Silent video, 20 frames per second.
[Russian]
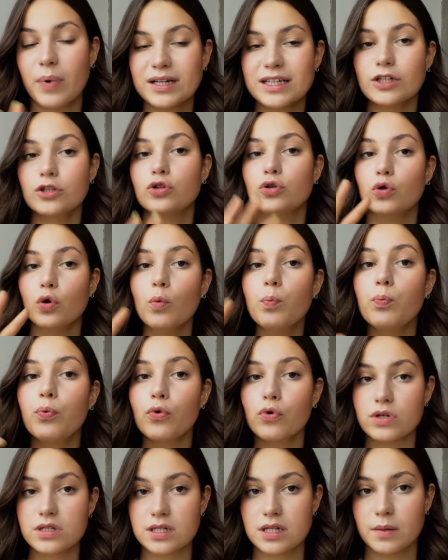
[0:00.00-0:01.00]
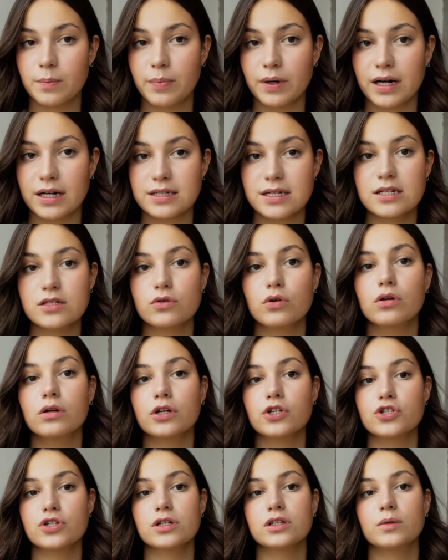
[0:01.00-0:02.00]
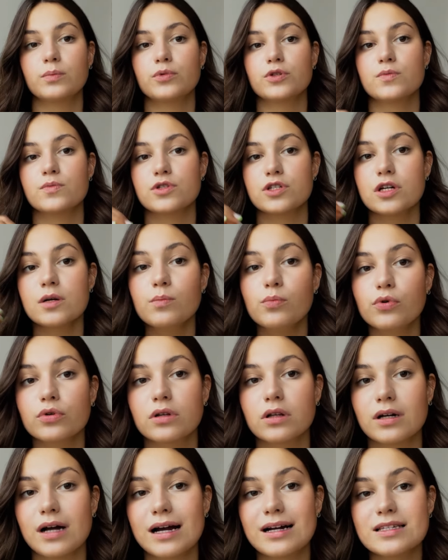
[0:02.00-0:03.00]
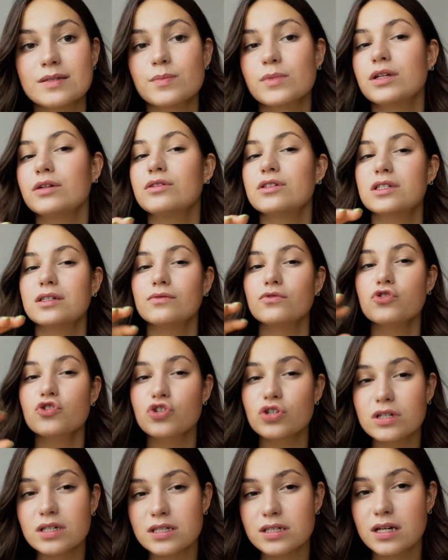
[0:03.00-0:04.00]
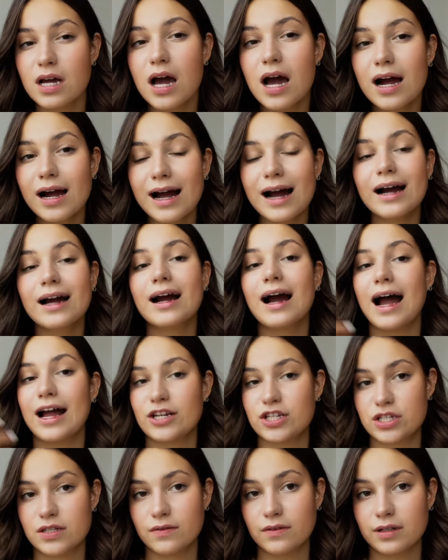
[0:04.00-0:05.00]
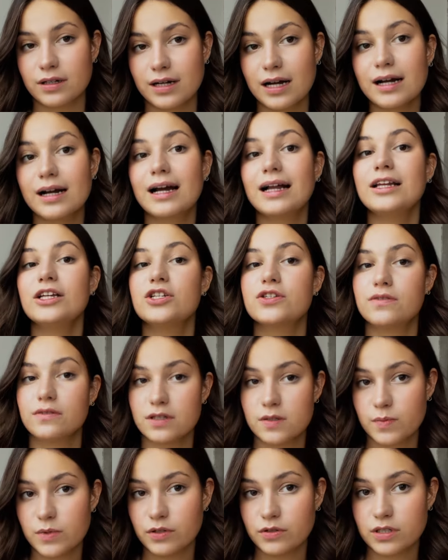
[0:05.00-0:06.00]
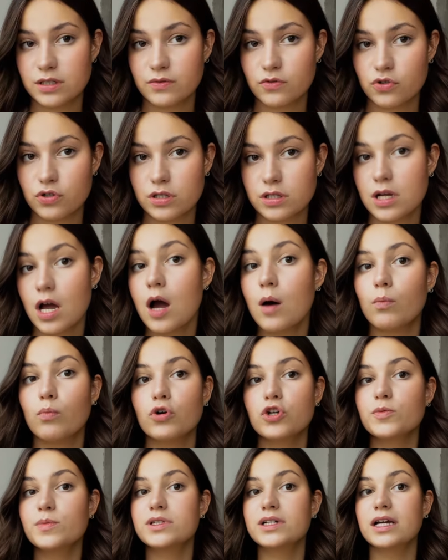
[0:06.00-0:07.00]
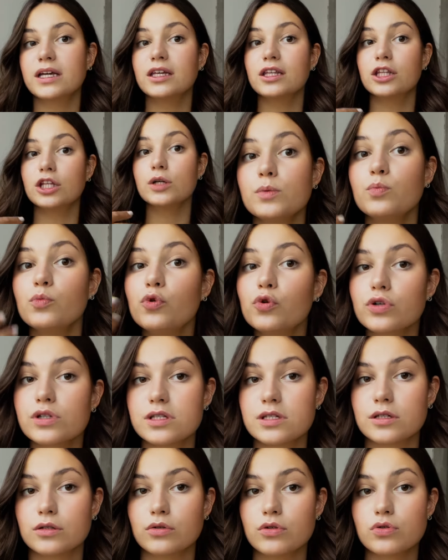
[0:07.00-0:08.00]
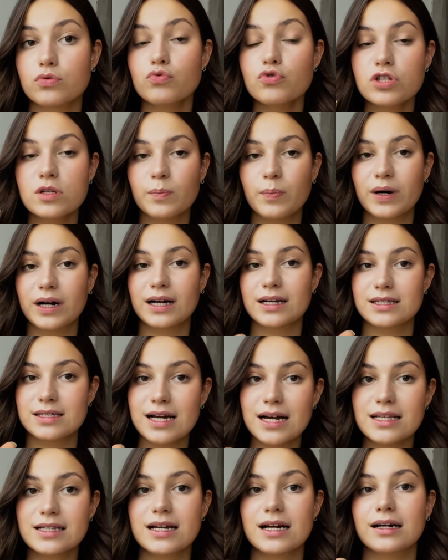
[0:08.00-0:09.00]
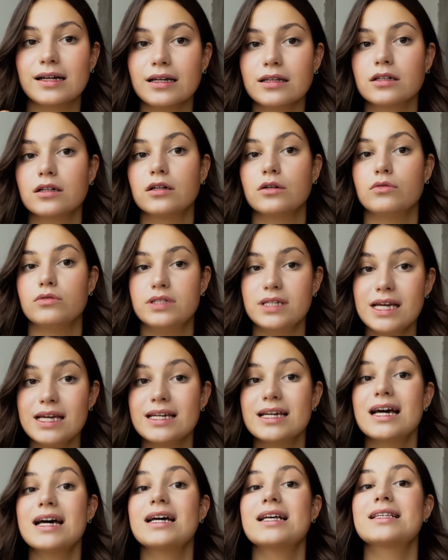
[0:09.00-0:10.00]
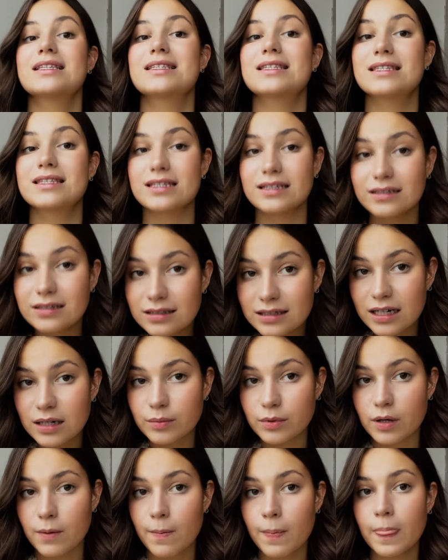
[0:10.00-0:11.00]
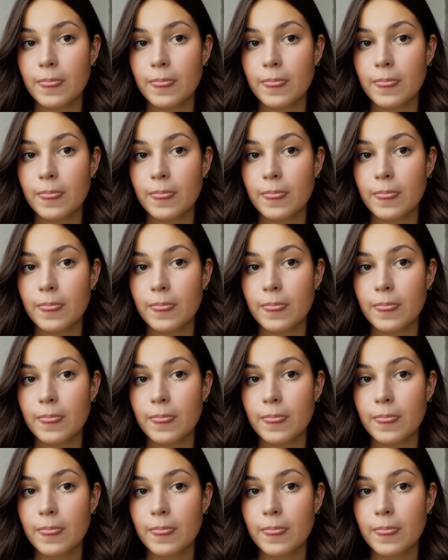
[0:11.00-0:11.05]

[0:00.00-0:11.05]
показать до-после, показать, сколько человек, допустим, заработал, как изменилась его жизнь, как качественно, как количественно изменилась его жизнь, может быть, какие-то эмоции. То есть нужно показать конкретных людей с ссылками,